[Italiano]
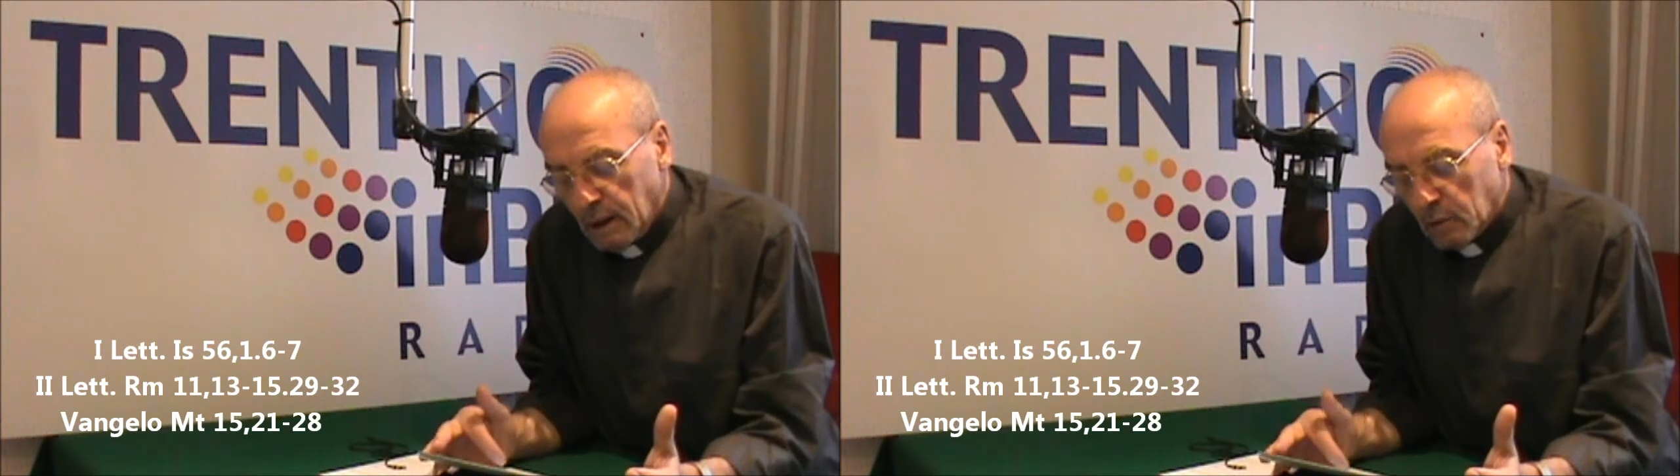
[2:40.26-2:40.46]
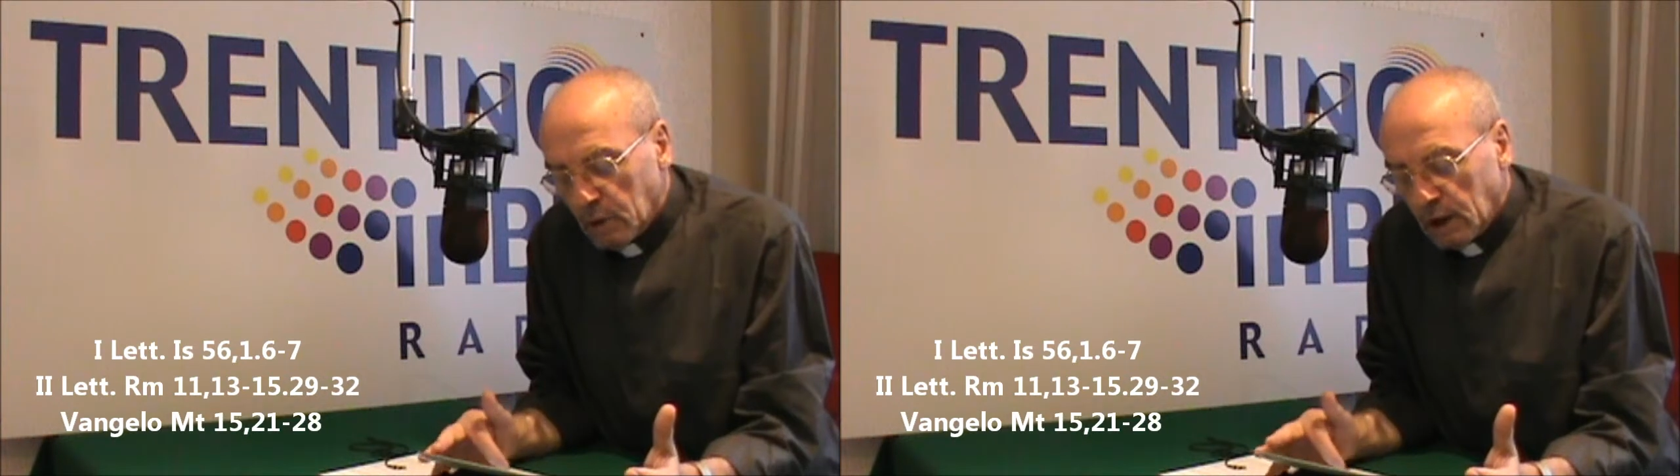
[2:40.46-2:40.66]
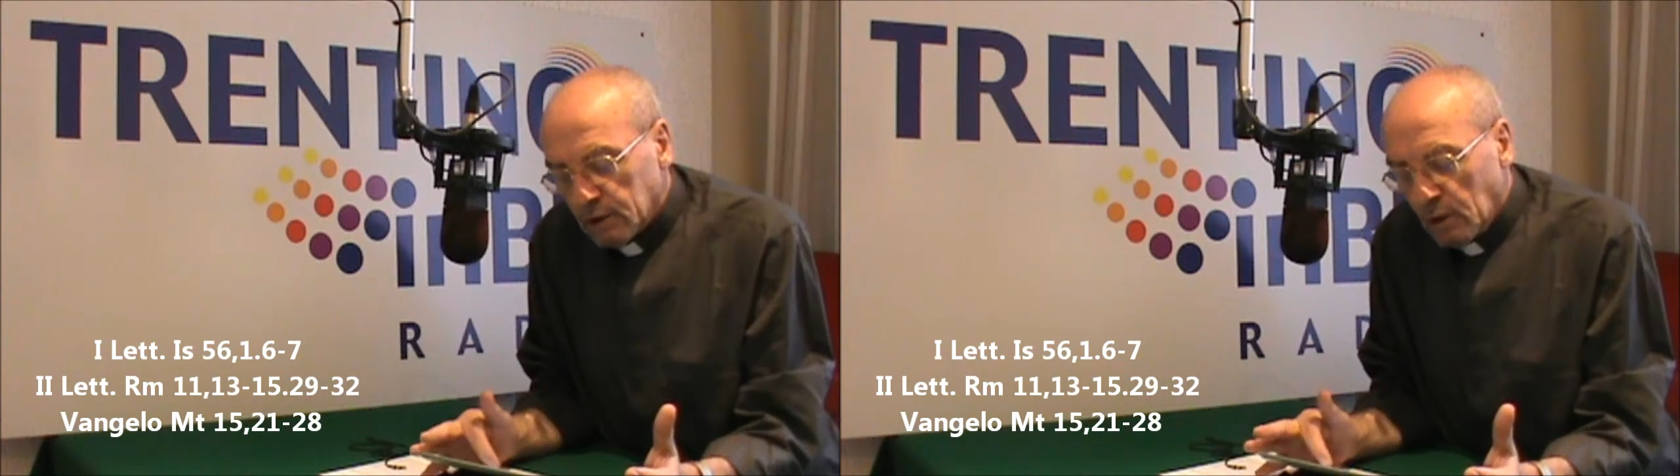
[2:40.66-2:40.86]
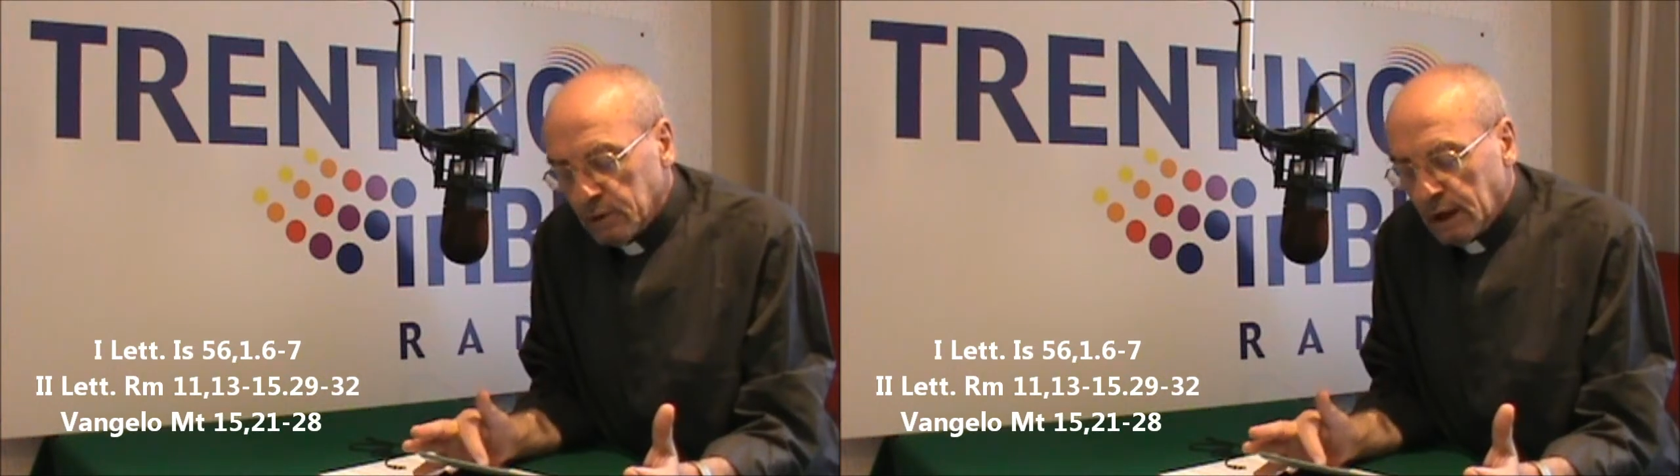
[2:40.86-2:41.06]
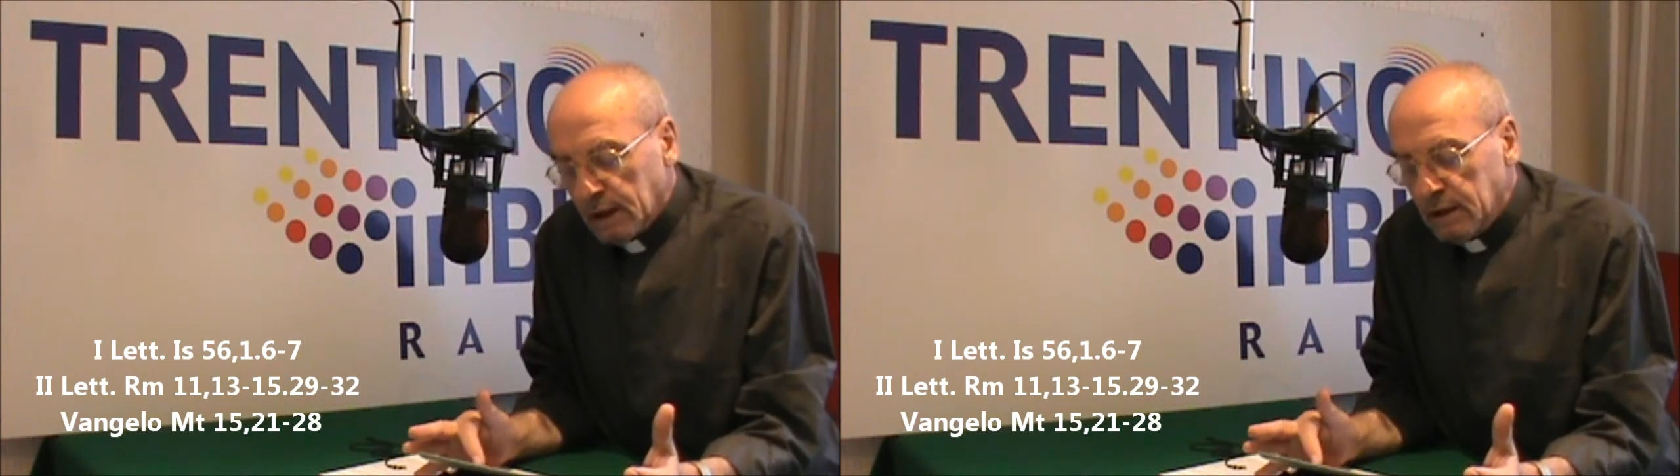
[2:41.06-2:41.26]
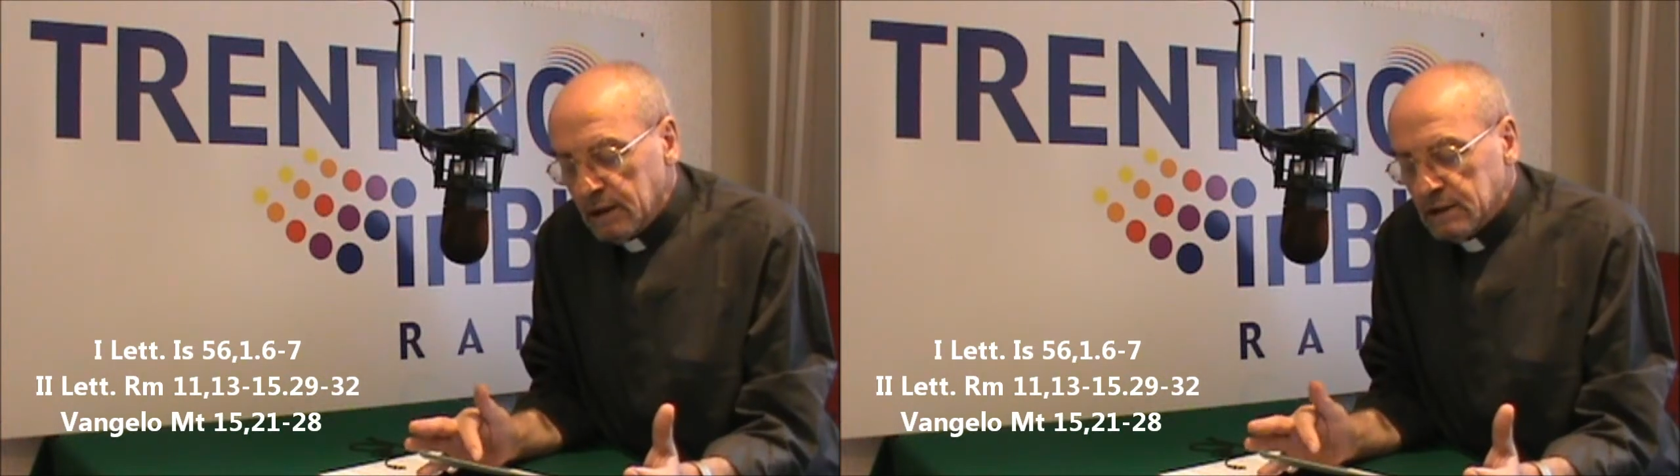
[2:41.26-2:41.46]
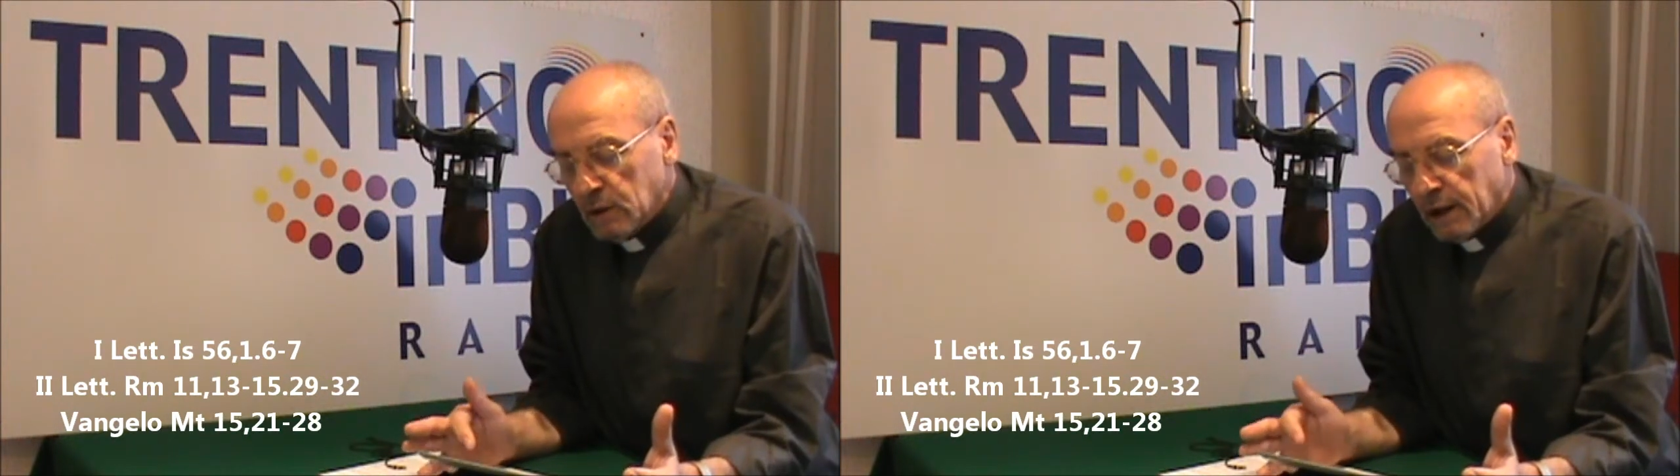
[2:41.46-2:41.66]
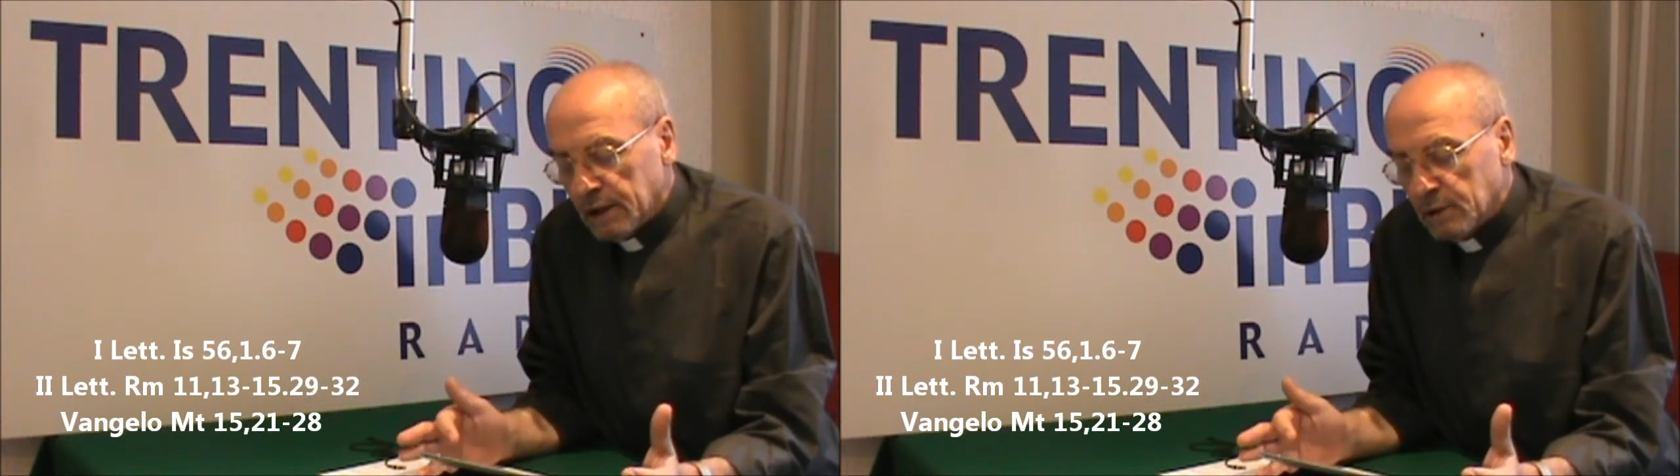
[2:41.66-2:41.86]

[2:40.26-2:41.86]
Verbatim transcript: Quella donna all'inizio era